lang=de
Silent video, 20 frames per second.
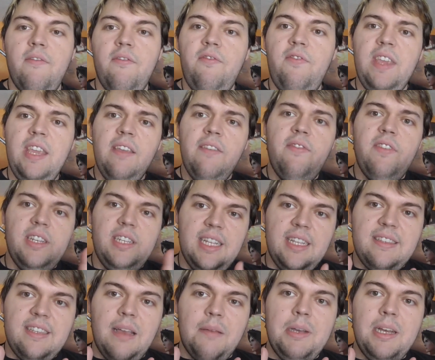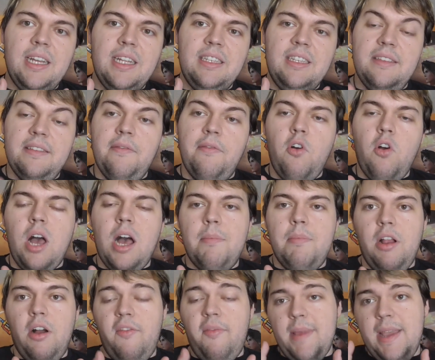Wie wird jetzt aber diese Woche
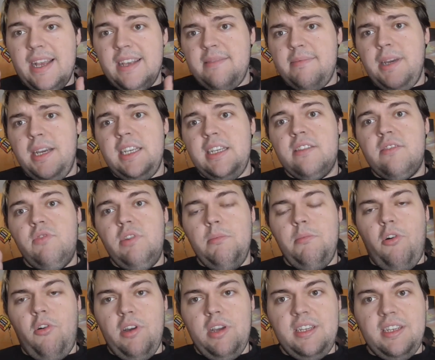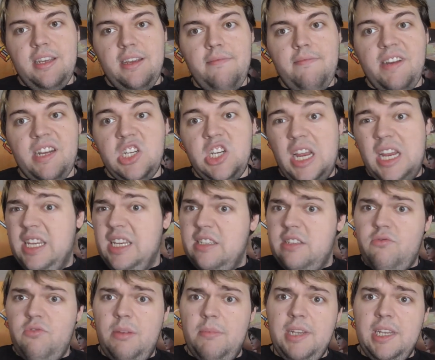ablaufen? Erstmal, ich streame heute. Wahrscheinlich
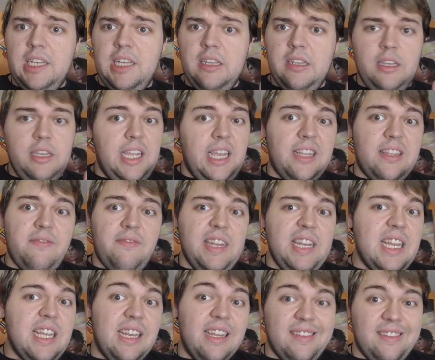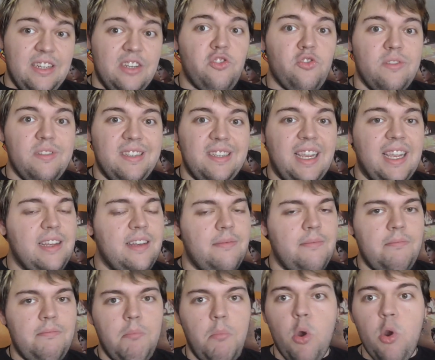streame ich jetzt, wenn ihr das hier schon seht.
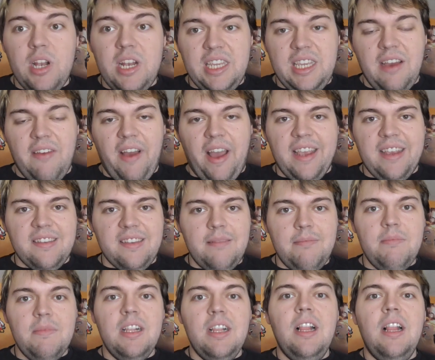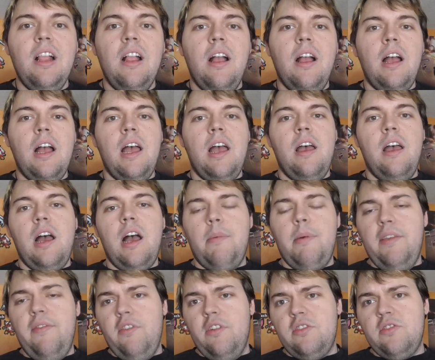Möglicherweise. Äh,
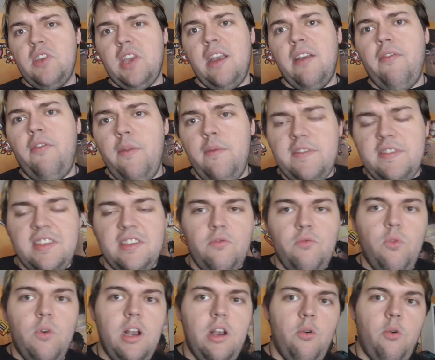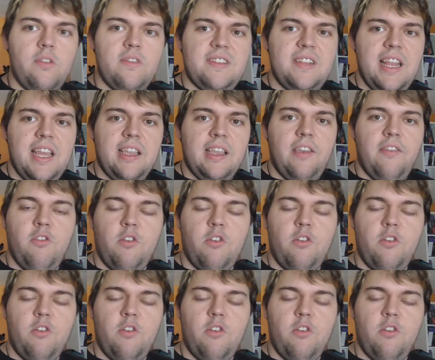aber ich wollte so gegen 15 Uhr loslegen.